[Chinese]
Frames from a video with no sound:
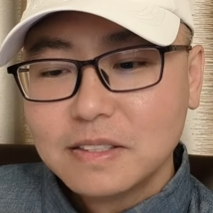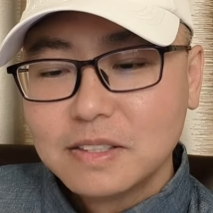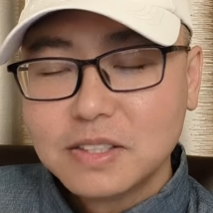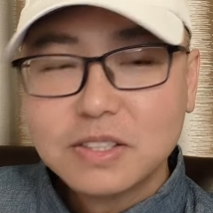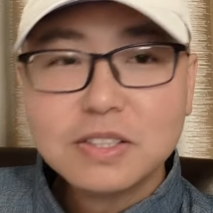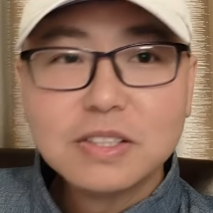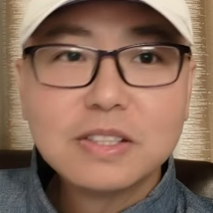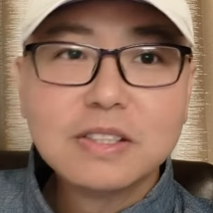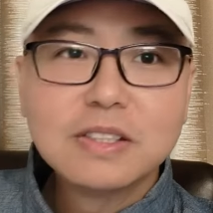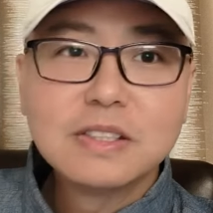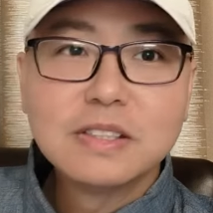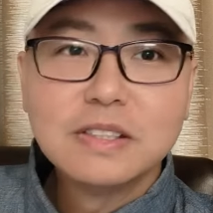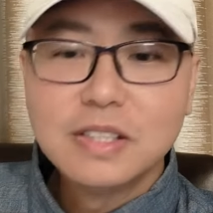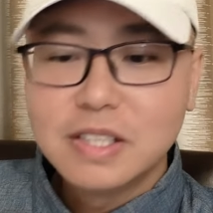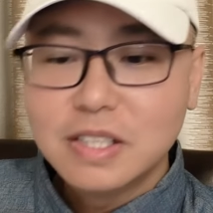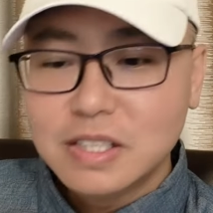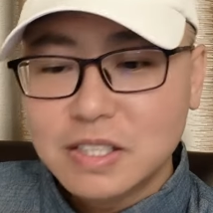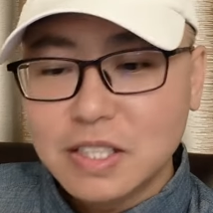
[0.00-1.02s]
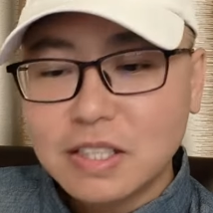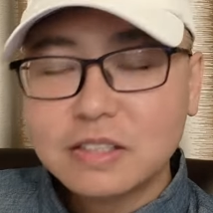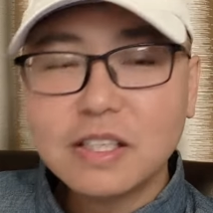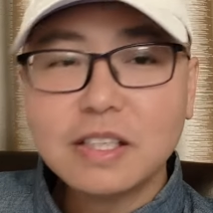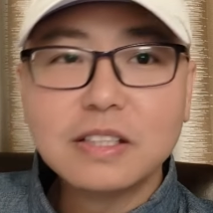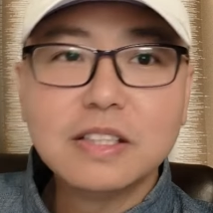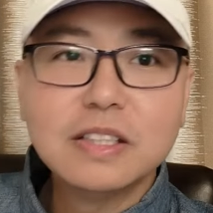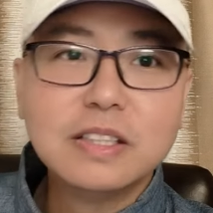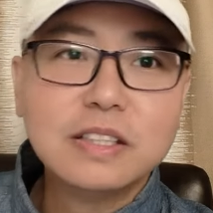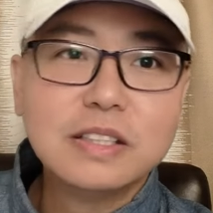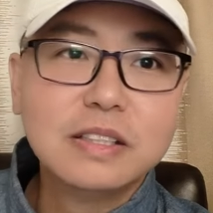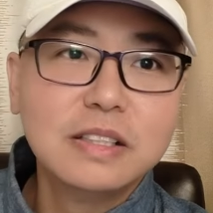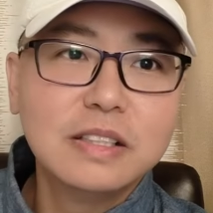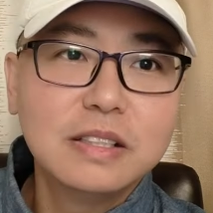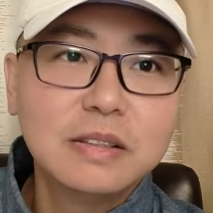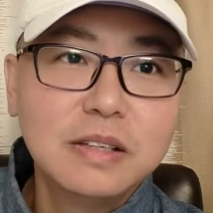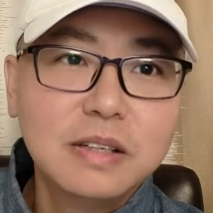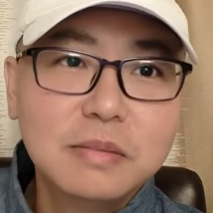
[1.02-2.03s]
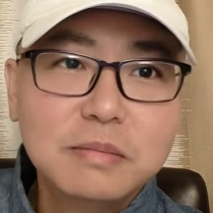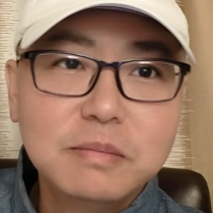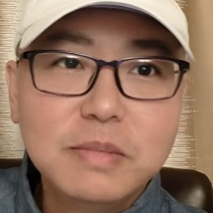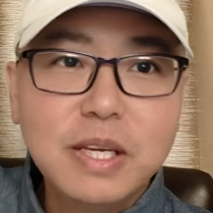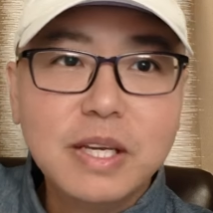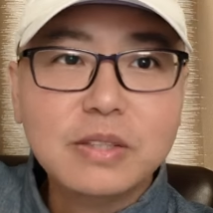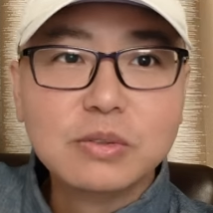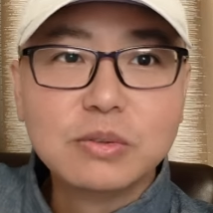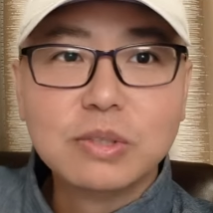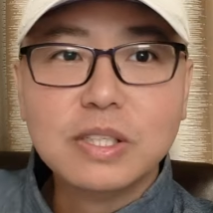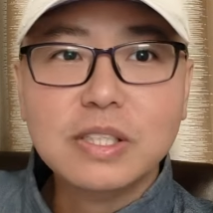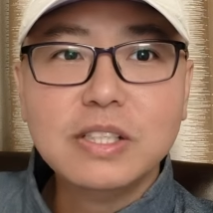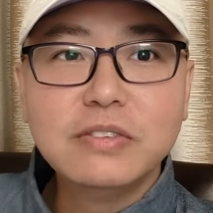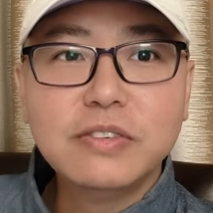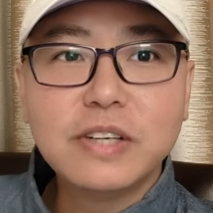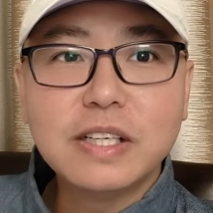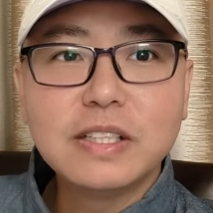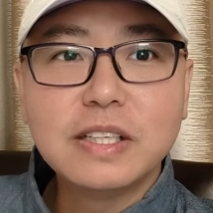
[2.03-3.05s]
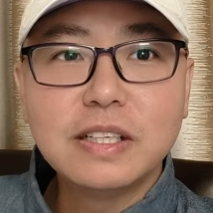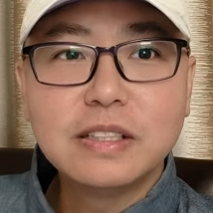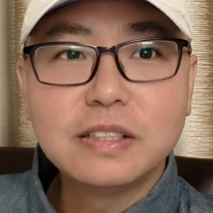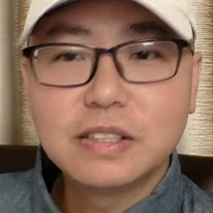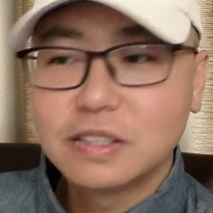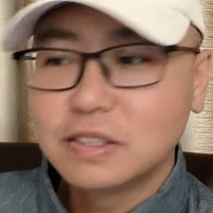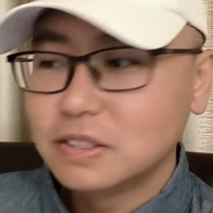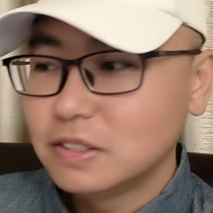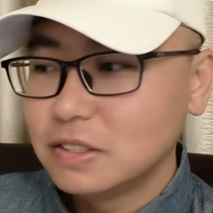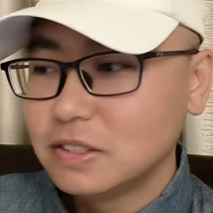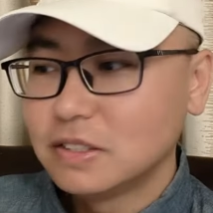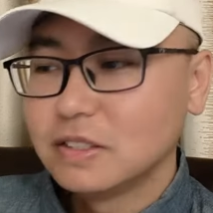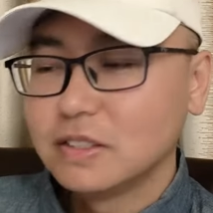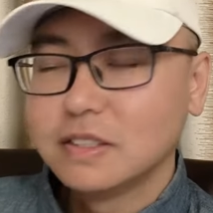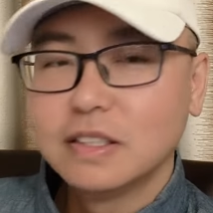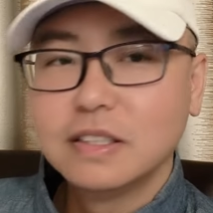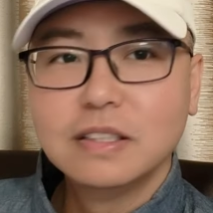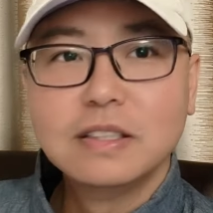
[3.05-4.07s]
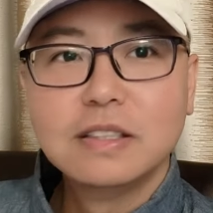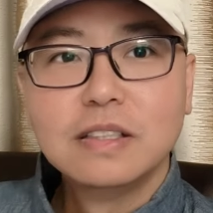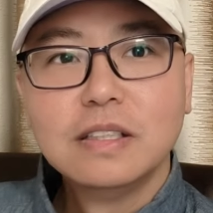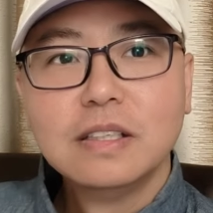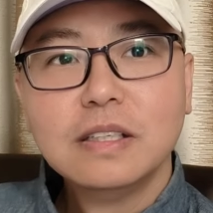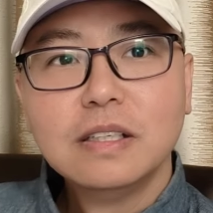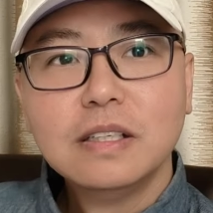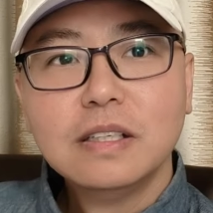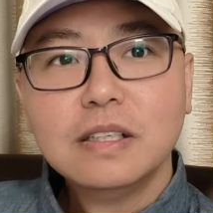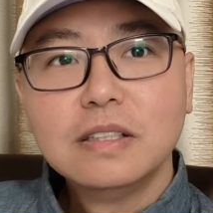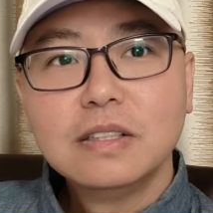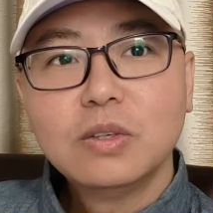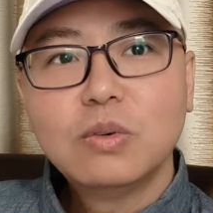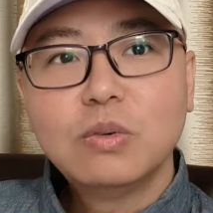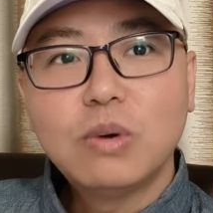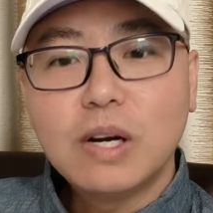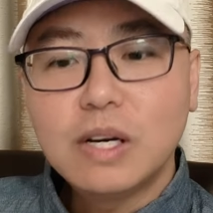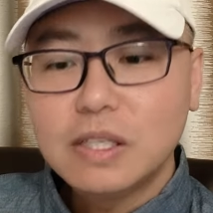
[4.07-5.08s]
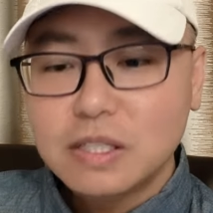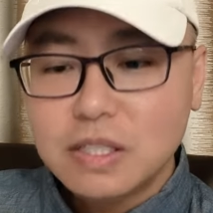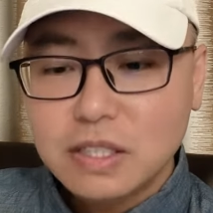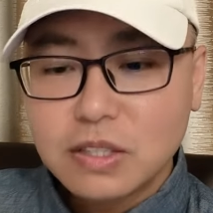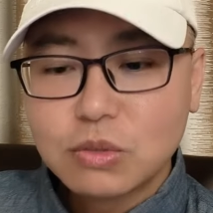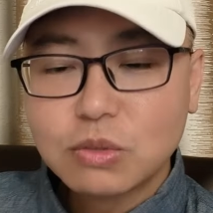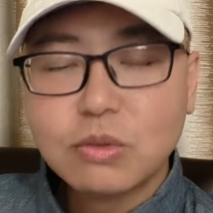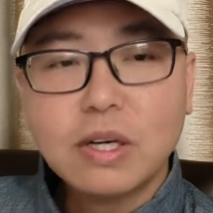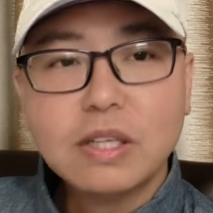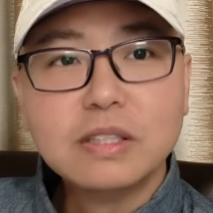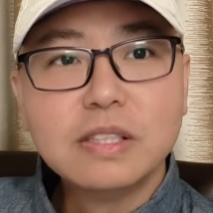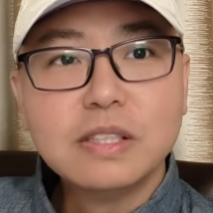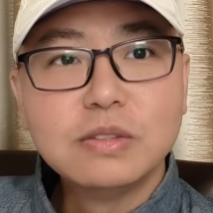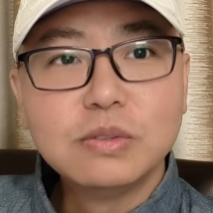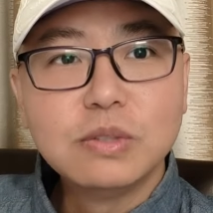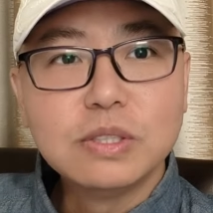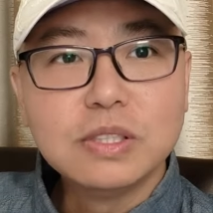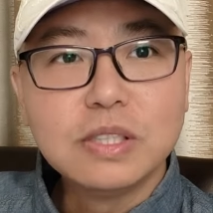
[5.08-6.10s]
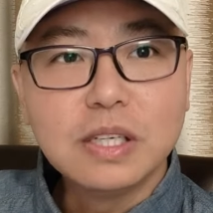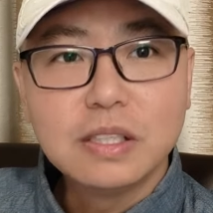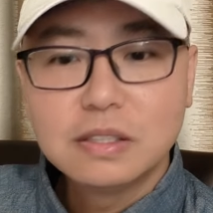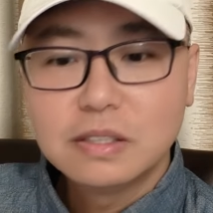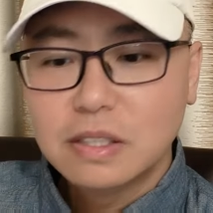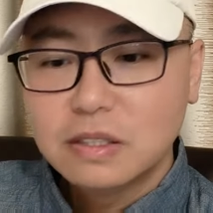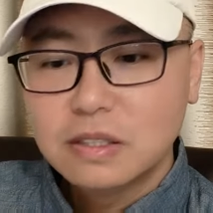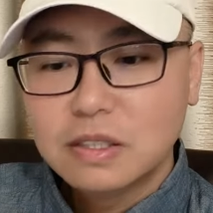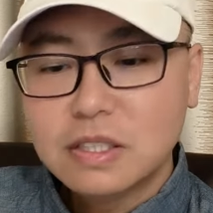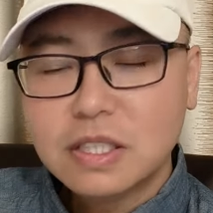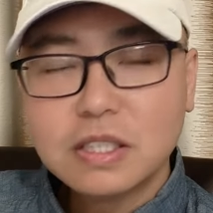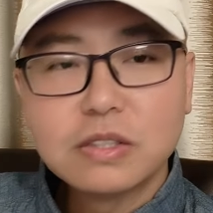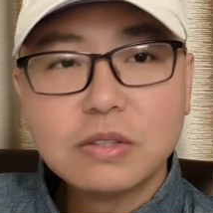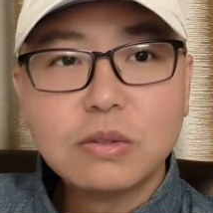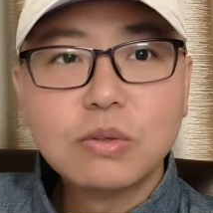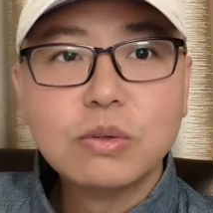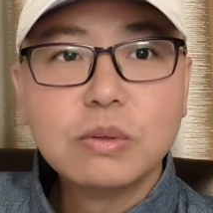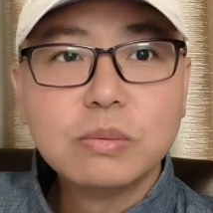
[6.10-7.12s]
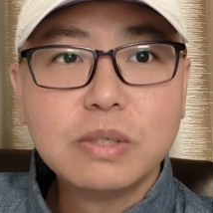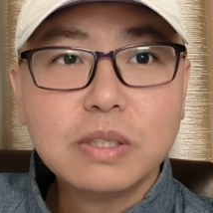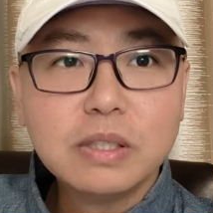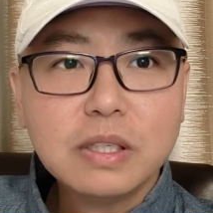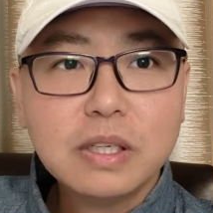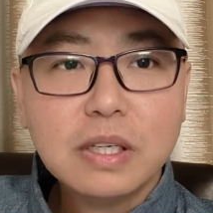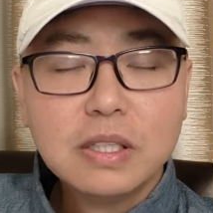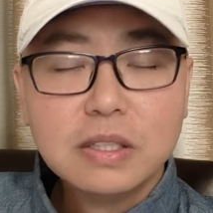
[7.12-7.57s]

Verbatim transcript: 其实你可以想想，当地的啊缅族人一发现这个啊，这华人现在突然间崛起了啊，那这时候会不会？